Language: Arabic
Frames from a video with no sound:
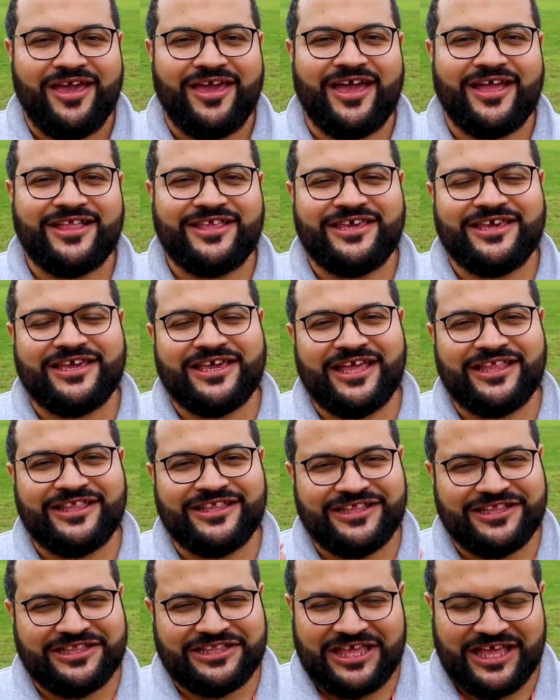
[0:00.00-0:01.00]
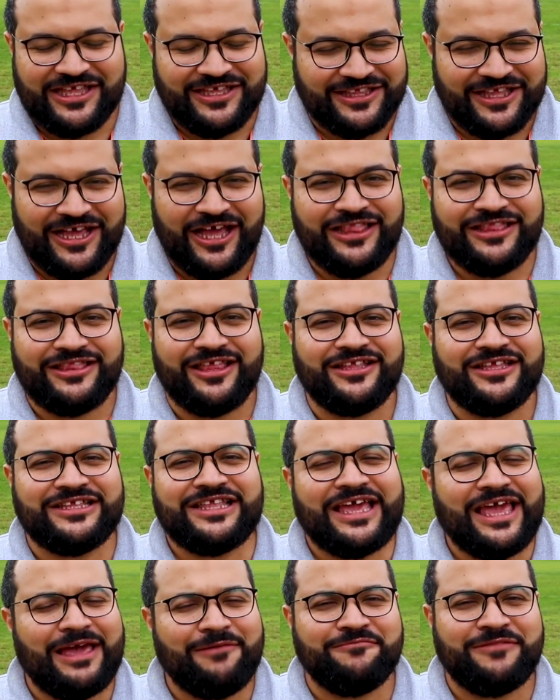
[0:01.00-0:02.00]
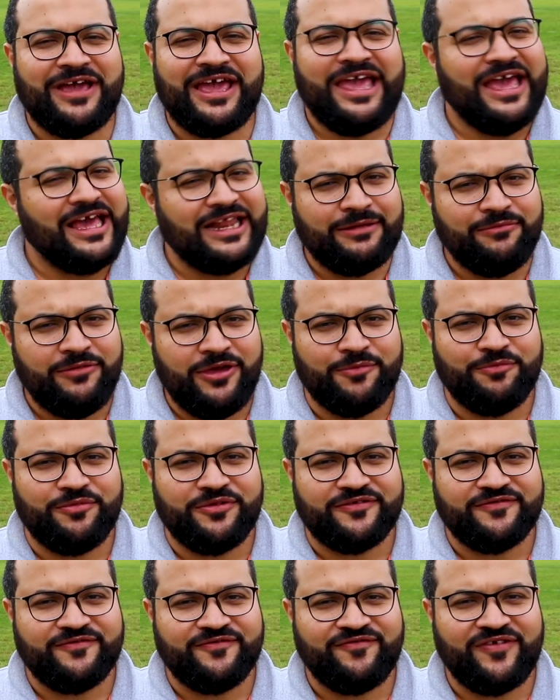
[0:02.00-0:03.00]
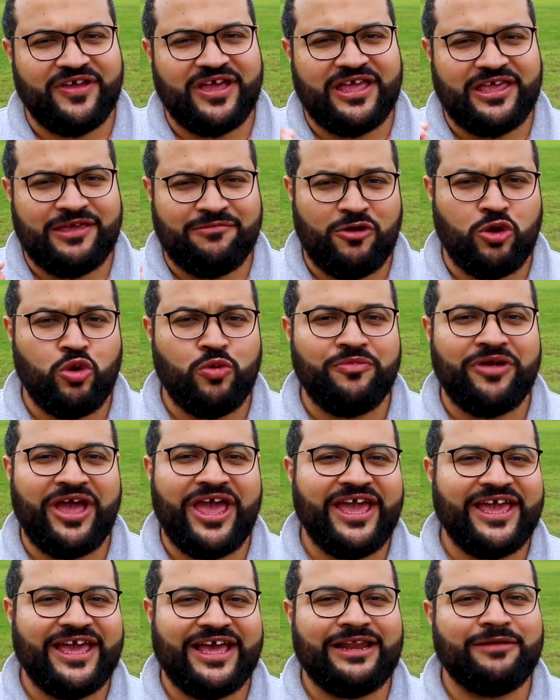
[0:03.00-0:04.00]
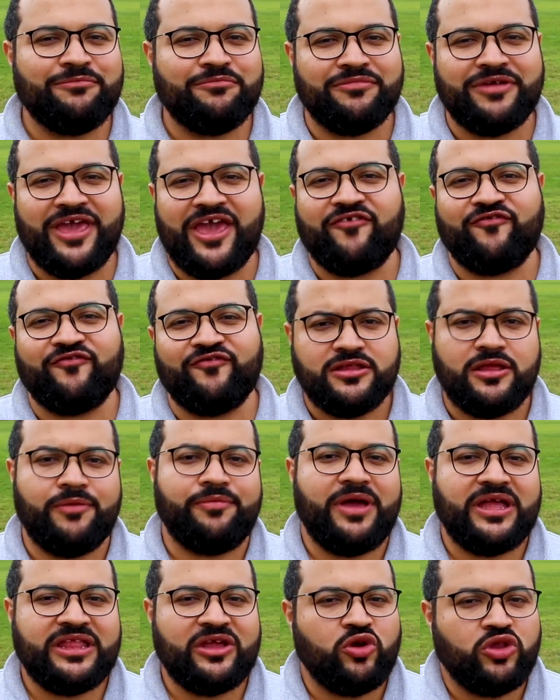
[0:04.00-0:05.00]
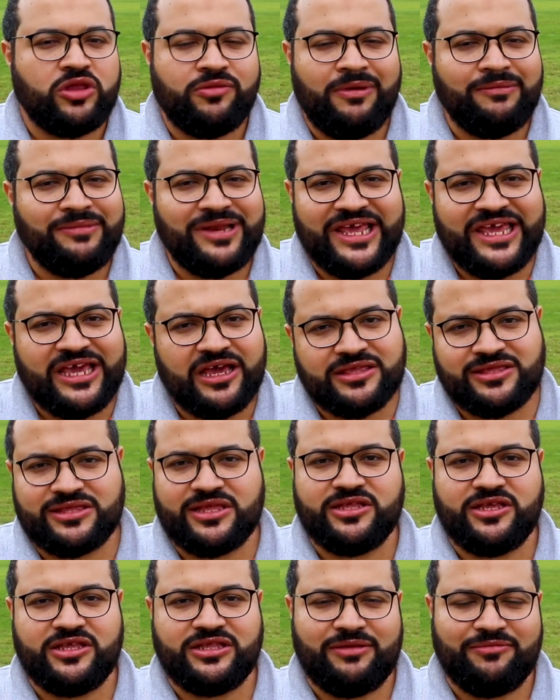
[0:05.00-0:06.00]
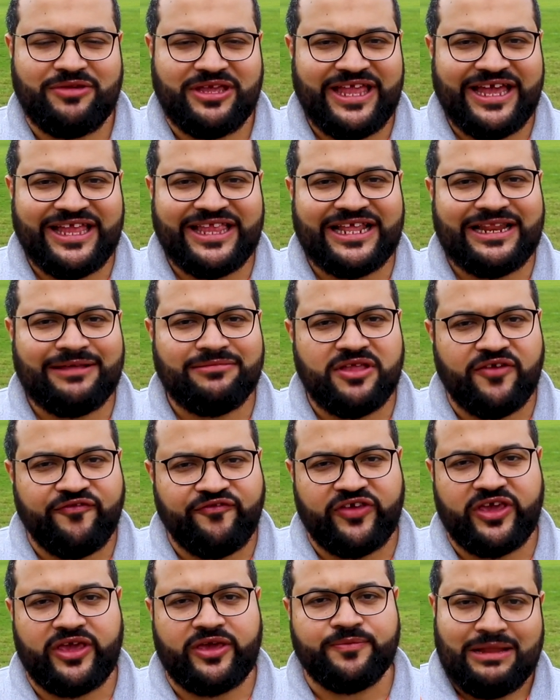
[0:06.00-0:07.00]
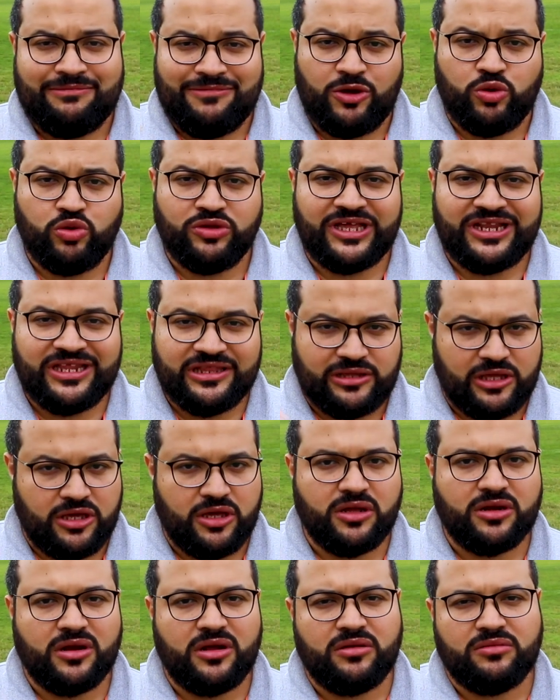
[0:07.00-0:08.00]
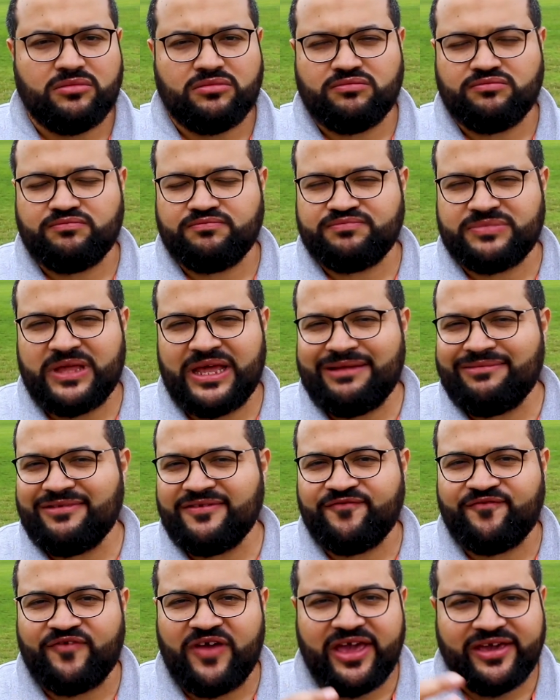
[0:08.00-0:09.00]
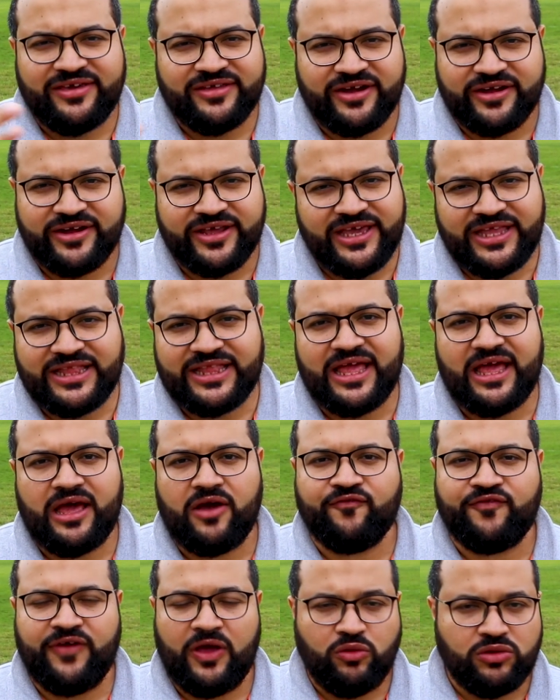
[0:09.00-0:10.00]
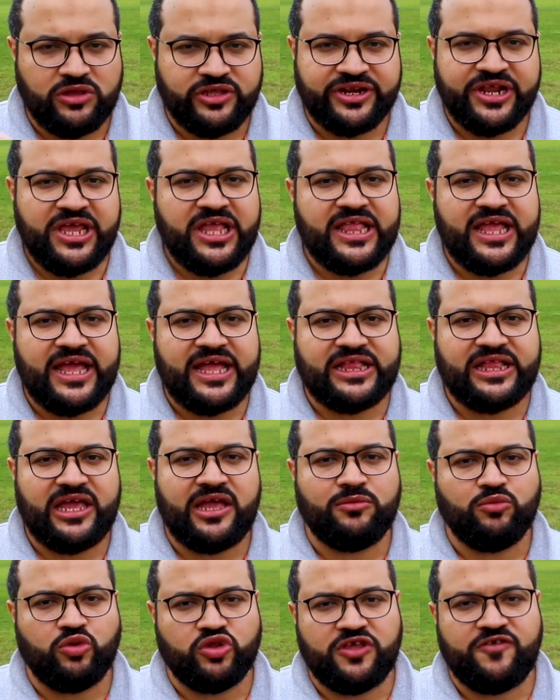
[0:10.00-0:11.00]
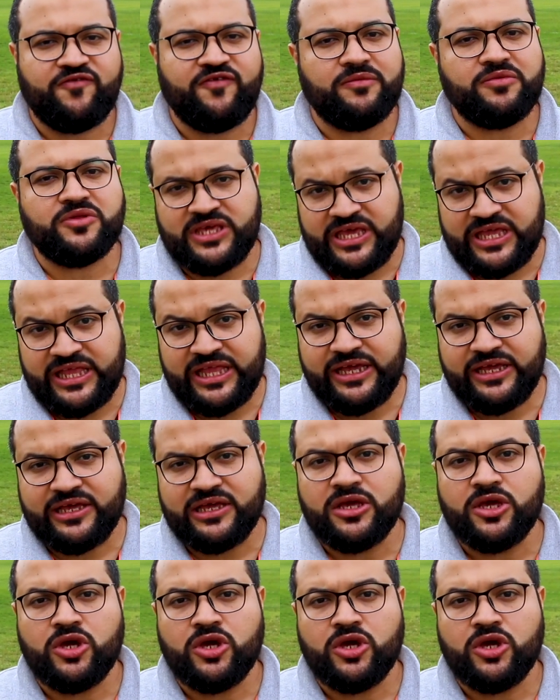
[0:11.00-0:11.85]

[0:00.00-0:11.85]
يعني كان كانت غلطه ان انا كان معايا قلم حبر فيبقى يكون معاك قلم جاف طب انا كنت بملى ايه اصلا انت محتاج القلم ده في ايه لما تكون على الطياره تقريبا في اخر الرحله او في اول الرحله هتلاقي المضيفه بتجيلك